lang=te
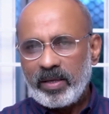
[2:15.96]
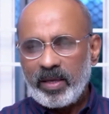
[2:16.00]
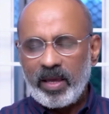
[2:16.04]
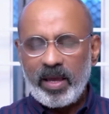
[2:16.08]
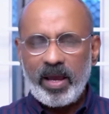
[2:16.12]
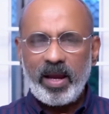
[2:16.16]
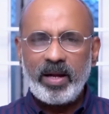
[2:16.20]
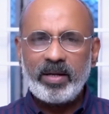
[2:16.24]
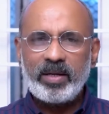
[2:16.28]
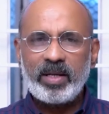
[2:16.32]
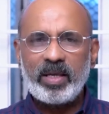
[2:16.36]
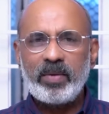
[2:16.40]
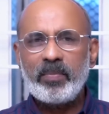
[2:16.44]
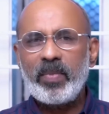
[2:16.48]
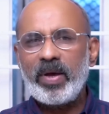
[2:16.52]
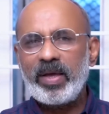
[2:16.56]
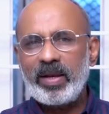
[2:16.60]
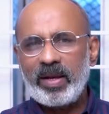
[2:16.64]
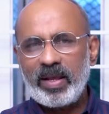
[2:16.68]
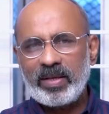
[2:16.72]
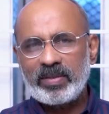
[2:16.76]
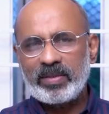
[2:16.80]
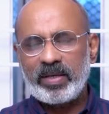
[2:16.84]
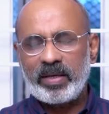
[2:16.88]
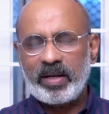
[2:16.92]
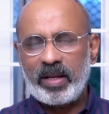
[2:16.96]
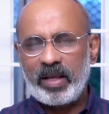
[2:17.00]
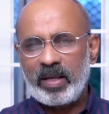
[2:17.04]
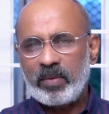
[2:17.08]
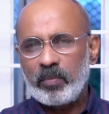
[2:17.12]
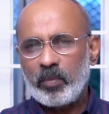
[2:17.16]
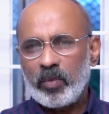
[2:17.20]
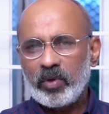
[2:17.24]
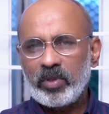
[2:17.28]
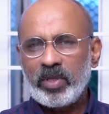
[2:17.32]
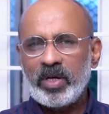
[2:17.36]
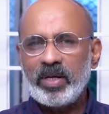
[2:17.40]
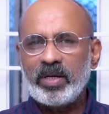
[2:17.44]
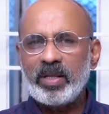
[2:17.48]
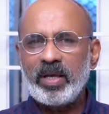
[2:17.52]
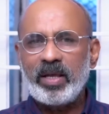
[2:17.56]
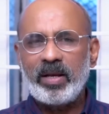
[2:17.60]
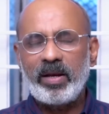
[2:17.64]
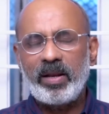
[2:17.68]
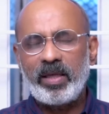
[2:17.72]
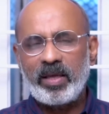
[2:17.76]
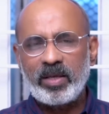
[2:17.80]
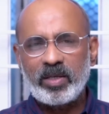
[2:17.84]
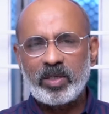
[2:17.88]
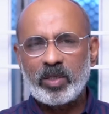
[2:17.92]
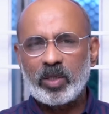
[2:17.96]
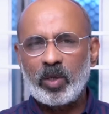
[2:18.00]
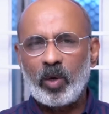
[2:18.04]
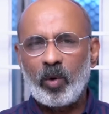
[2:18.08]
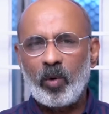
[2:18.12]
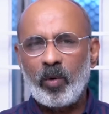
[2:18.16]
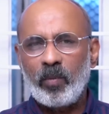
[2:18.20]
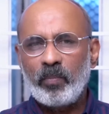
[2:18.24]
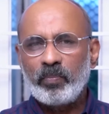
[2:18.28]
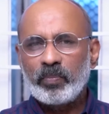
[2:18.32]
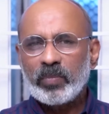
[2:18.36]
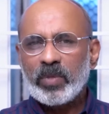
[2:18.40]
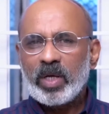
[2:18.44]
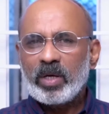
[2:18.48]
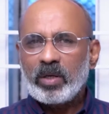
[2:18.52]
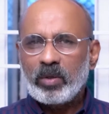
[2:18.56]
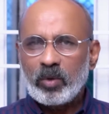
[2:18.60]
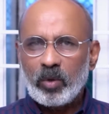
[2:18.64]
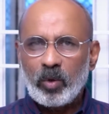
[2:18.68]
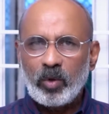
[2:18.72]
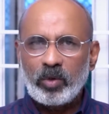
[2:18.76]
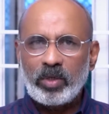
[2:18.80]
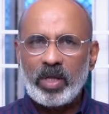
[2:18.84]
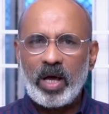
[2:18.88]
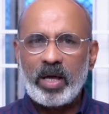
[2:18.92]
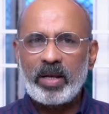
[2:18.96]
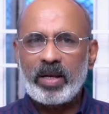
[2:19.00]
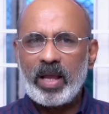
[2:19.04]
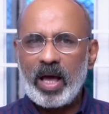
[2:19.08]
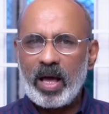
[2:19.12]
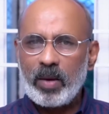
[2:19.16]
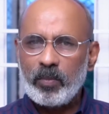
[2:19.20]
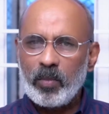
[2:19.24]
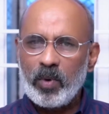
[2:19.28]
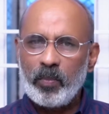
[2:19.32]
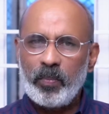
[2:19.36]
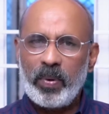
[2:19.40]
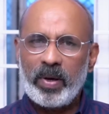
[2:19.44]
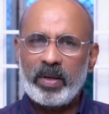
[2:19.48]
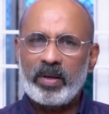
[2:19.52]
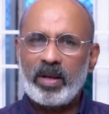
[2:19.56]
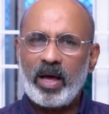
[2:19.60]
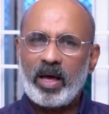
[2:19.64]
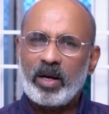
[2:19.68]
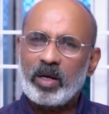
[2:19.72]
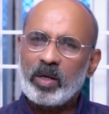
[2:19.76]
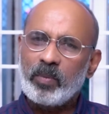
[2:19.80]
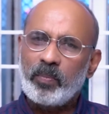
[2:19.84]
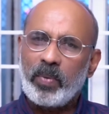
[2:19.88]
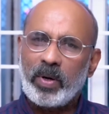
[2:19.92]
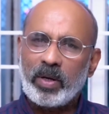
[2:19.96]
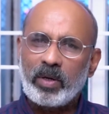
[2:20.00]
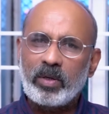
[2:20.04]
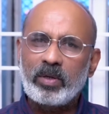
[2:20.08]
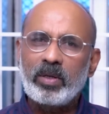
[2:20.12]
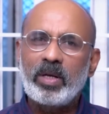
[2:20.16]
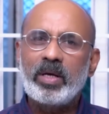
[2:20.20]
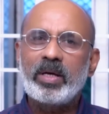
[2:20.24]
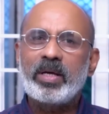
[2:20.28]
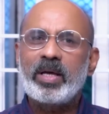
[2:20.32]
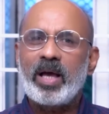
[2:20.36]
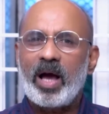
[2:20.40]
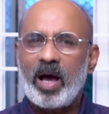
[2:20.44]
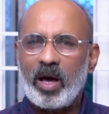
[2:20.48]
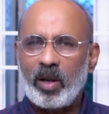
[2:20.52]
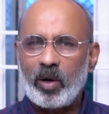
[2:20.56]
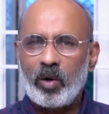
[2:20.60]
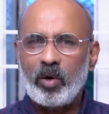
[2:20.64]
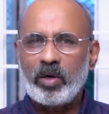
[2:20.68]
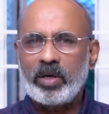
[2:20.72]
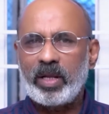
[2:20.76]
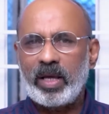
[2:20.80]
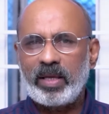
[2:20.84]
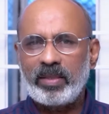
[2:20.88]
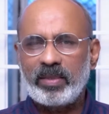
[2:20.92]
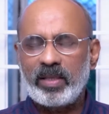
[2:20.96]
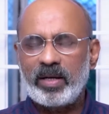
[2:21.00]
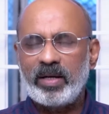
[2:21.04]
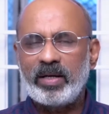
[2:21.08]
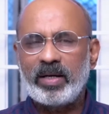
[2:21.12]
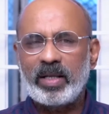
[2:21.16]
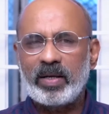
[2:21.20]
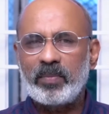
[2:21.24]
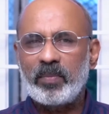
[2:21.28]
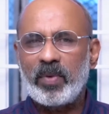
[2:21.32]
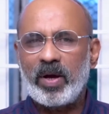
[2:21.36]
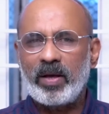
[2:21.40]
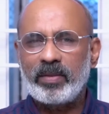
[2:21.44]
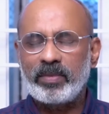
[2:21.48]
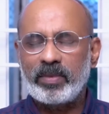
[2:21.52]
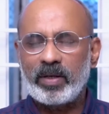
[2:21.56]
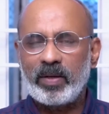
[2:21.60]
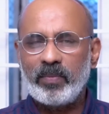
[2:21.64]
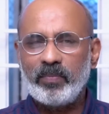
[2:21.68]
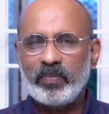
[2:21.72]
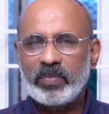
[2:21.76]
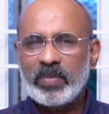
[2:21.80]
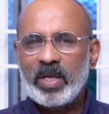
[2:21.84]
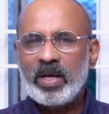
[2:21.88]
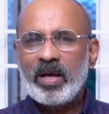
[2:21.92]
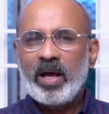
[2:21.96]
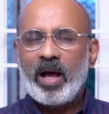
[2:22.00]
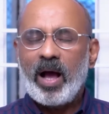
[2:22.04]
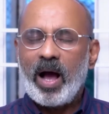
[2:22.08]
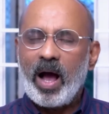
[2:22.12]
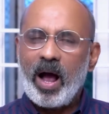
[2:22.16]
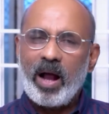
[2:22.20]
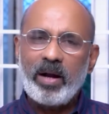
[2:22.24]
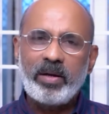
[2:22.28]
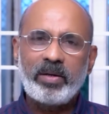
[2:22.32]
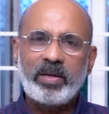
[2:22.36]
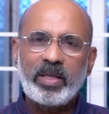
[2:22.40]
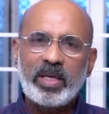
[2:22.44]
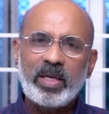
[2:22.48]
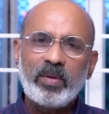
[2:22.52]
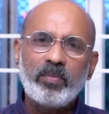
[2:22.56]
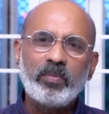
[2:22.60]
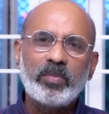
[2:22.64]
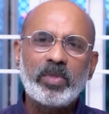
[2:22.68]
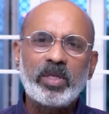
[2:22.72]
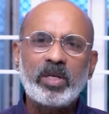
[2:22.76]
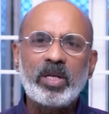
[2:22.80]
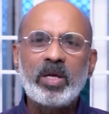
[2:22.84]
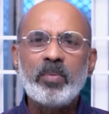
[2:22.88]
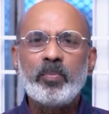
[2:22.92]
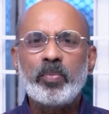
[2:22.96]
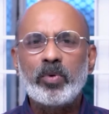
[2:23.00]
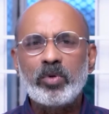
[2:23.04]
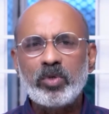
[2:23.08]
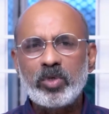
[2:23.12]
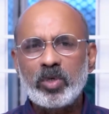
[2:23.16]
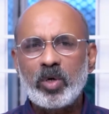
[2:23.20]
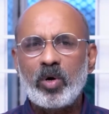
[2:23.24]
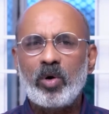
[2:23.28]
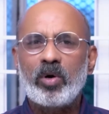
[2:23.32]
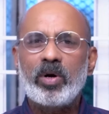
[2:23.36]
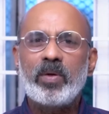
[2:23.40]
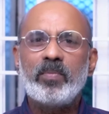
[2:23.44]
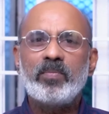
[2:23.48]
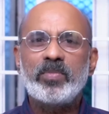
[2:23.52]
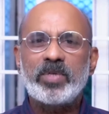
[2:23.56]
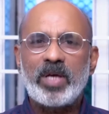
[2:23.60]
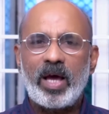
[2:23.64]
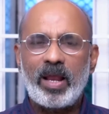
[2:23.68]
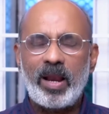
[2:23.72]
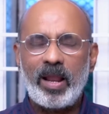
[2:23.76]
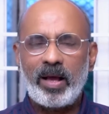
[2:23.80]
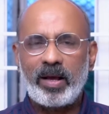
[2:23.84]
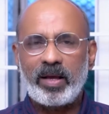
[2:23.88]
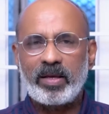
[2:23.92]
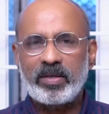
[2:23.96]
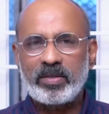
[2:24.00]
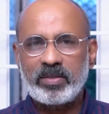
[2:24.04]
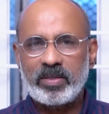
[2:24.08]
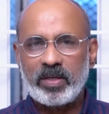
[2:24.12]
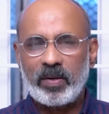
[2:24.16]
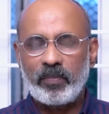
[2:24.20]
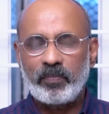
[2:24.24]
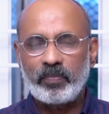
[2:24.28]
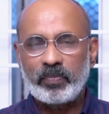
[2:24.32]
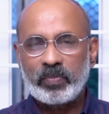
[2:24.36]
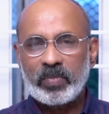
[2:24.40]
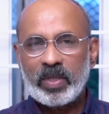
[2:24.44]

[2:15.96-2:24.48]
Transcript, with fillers: ఏ టీం అయినా సరే మొదటి ఇన్నింగ్స్లో నూట నా ముప్పై నాలుగు పరుగులకి ఆలౌట్ అయిందంటే మాత్రం ఆ టీం తిరిగి పుంజుకోవడం చాలా కష్టం